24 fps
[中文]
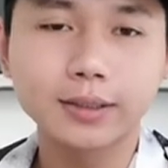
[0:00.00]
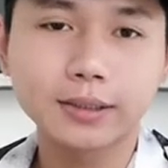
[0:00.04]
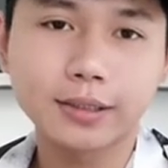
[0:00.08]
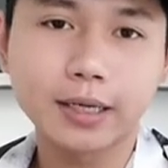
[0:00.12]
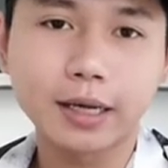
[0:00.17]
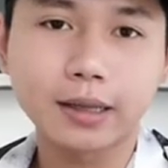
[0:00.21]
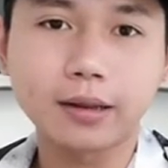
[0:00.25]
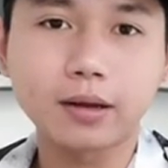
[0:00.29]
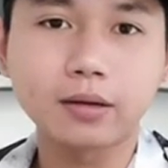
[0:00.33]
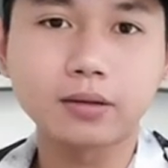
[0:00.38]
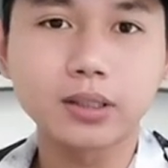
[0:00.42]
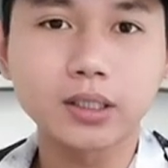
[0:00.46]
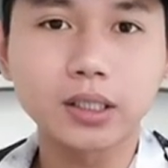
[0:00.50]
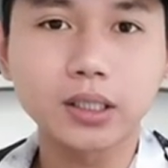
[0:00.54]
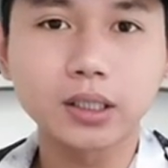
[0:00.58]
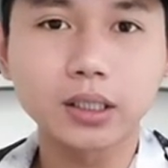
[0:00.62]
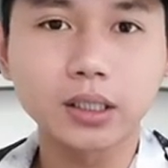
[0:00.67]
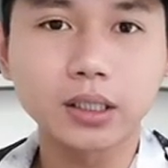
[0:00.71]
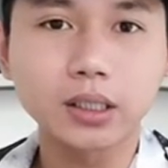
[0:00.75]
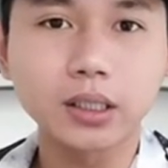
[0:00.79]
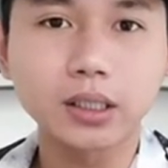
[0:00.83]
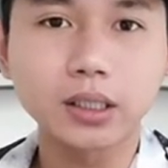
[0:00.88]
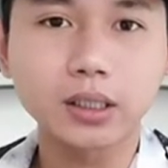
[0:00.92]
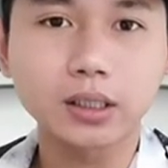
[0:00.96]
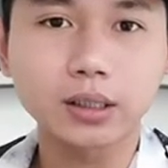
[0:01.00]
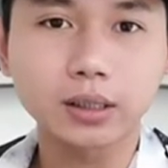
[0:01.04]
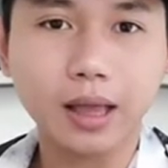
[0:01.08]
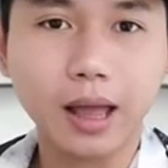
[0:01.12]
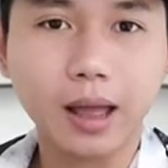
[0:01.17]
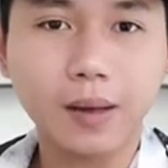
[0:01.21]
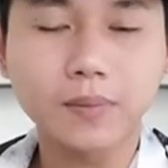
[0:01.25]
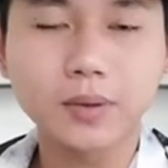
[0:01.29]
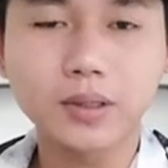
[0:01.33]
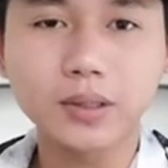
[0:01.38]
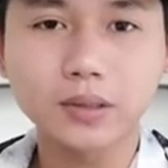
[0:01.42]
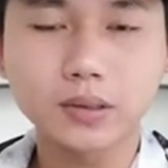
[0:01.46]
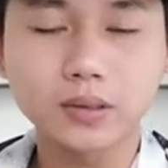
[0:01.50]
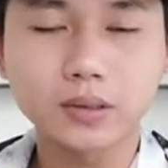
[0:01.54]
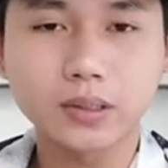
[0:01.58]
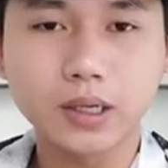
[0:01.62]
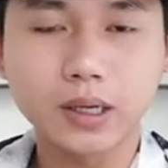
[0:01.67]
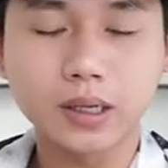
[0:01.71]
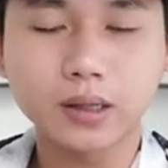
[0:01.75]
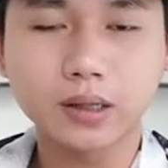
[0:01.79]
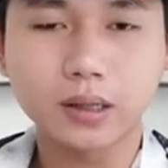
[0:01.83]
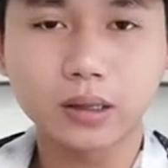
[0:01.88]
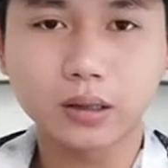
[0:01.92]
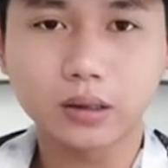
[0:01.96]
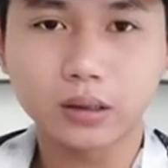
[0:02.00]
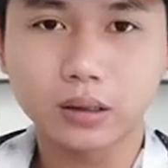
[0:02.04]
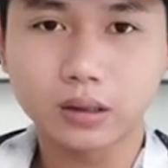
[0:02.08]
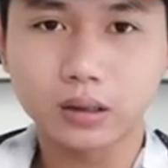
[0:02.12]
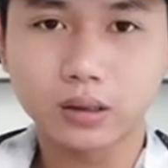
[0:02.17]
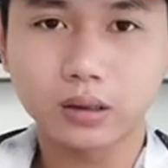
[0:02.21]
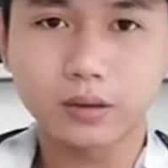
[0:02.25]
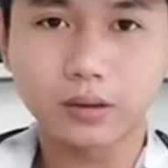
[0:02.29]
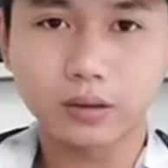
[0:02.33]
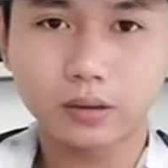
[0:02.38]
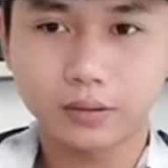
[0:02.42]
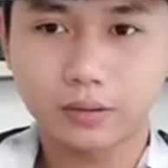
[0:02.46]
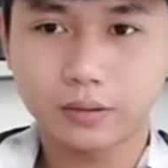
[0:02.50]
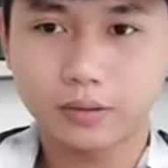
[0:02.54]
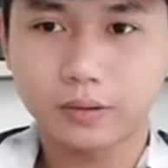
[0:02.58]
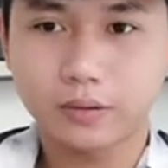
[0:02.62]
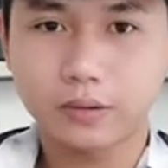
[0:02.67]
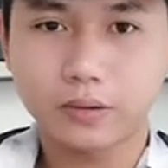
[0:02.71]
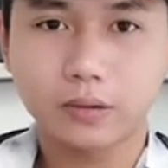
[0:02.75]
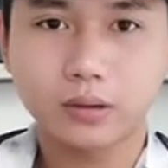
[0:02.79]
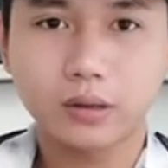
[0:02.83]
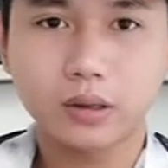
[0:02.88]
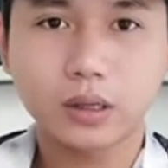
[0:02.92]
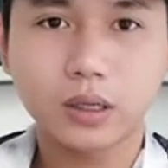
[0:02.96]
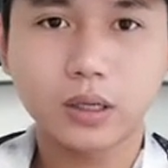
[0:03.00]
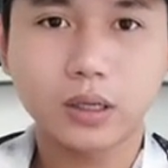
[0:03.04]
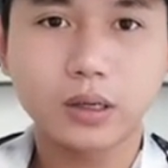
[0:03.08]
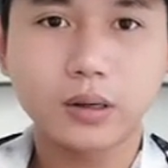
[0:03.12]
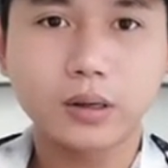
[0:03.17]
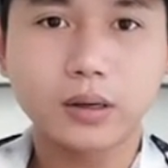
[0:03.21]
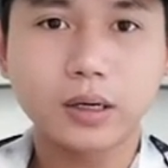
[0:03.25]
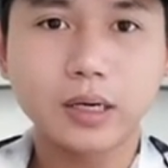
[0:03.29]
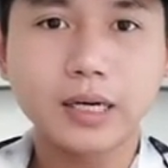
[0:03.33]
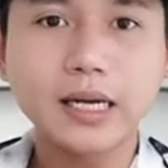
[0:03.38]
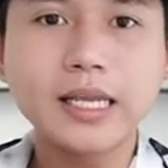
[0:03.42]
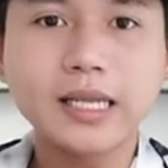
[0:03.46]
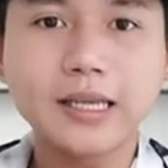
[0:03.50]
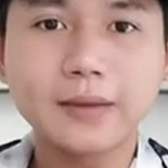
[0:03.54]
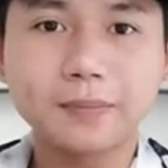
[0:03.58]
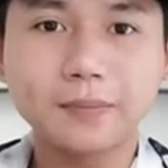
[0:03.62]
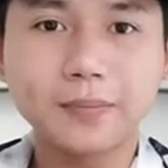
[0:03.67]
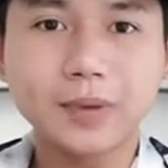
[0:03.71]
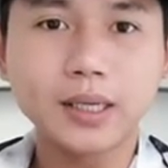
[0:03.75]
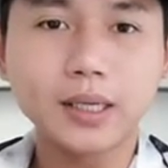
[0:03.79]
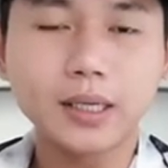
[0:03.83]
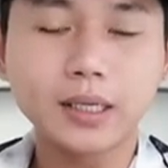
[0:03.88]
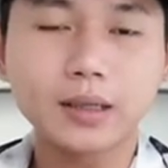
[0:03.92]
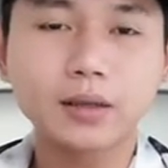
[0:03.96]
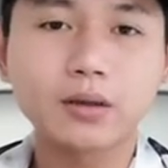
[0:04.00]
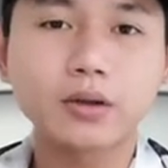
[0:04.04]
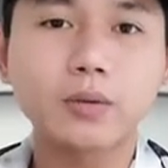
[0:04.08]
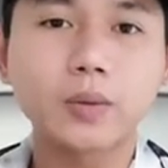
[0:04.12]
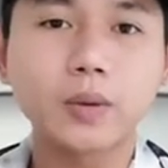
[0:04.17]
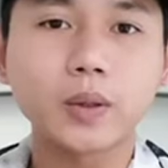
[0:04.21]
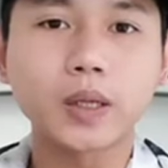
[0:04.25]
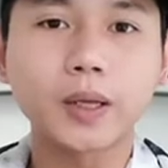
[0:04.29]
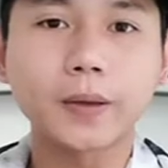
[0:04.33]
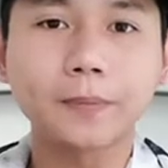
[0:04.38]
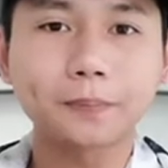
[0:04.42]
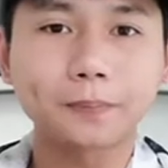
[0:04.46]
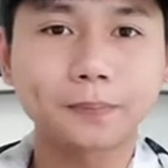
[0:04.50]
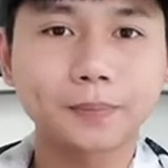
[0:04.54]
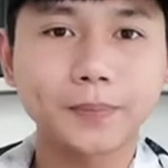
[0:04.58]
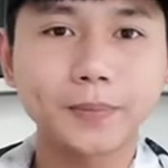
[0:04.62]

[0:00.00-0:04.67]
讲到这一个，他们之间的一个利弊，对不对？